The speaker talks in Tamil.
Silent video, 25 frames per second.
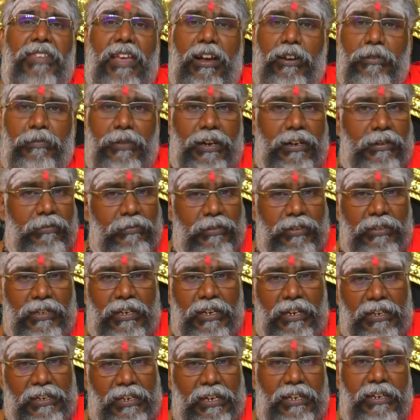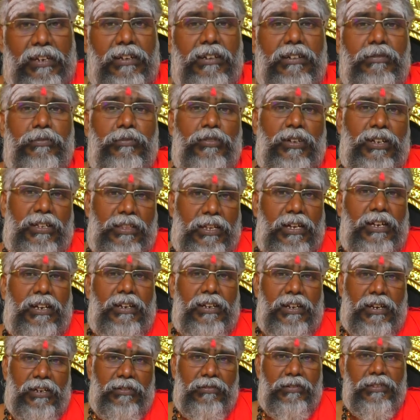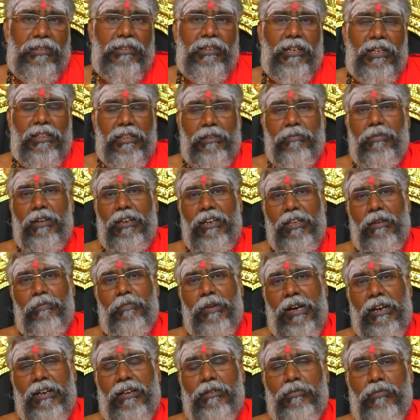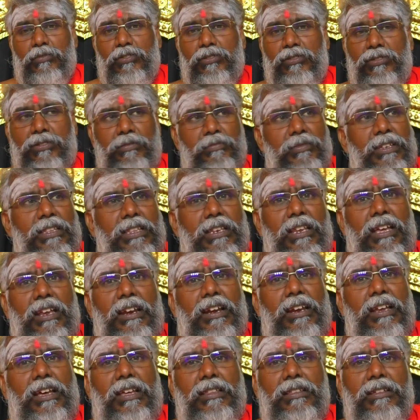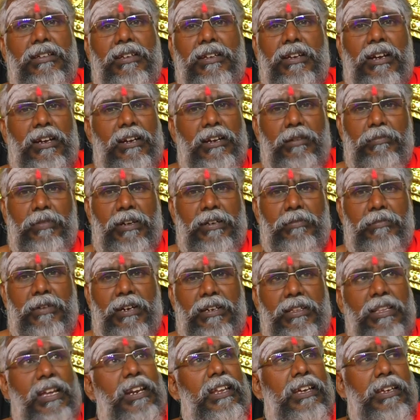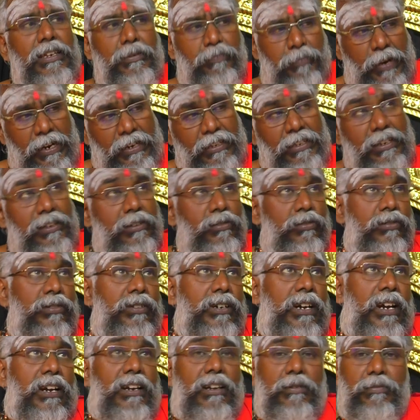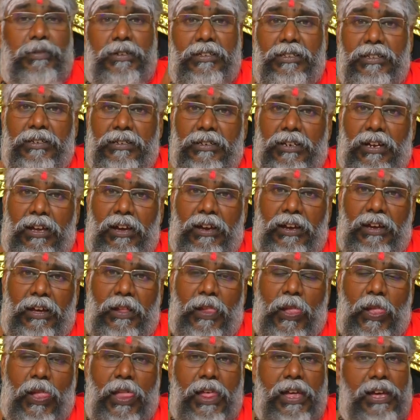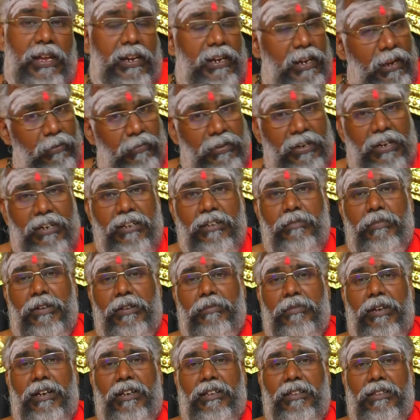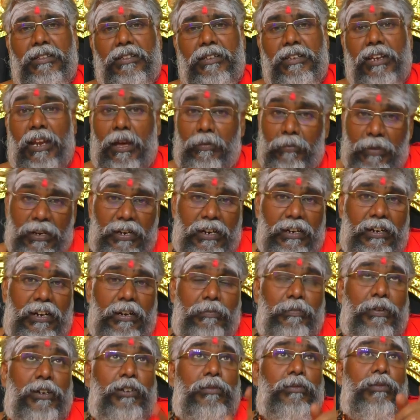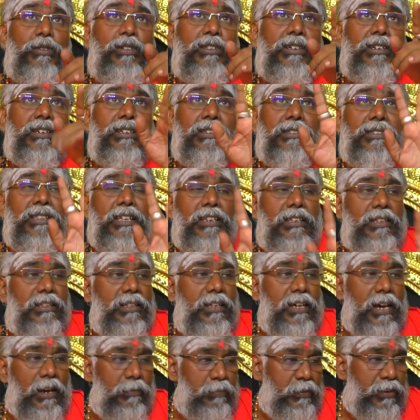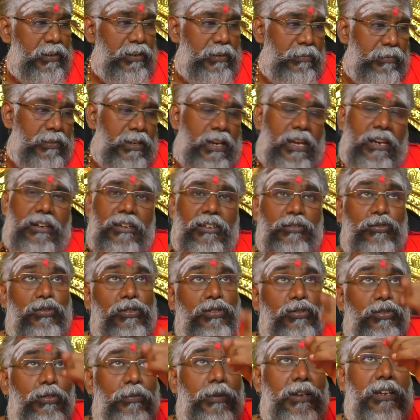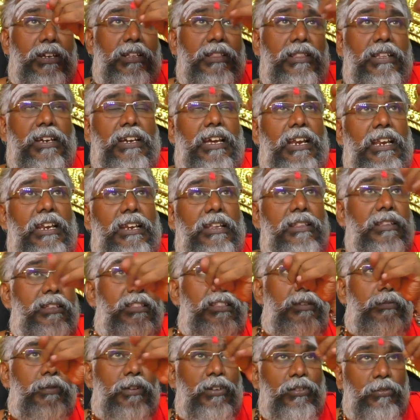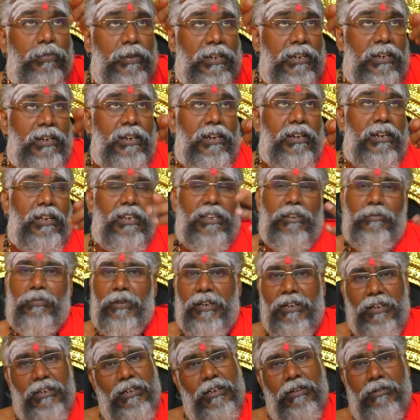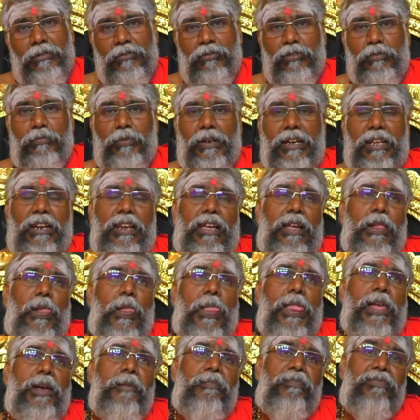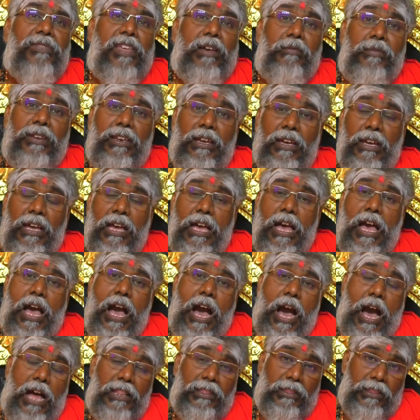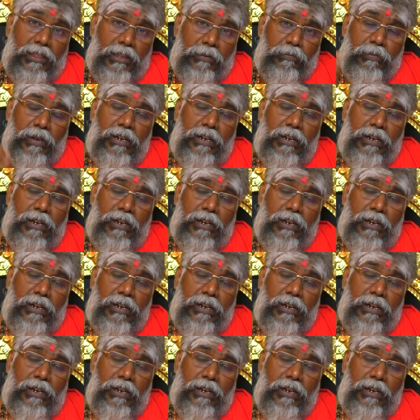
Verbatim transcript: அப்படி பார்க்கும்போது எனக்கு ரெண்டு முறை தான் நான் வந்து அந்த பள்ளியை பார்க்க முடிஞ்சது மீதி நேரம்லாம் அது கண்ணில் பட ஆனால் ஆனால் பக்கத்தில் இருக்கவங்க கண்ணில் படுதுன்றாங்க நம்ம கண்ணுக்கு பட மாட்டேங்குது நம்ம கண்ணில் படும்போது தெரியுது அப்புறம் நம்ம யார்கிட்ட சொன்ன பாருங்க இந்த கலையிலேருந்து இந்த பக்கம் பாருங்க கீழே இறக்கி பாருங்கன்னா அவங்களுக்கு படலை அது மாதிரி அந்த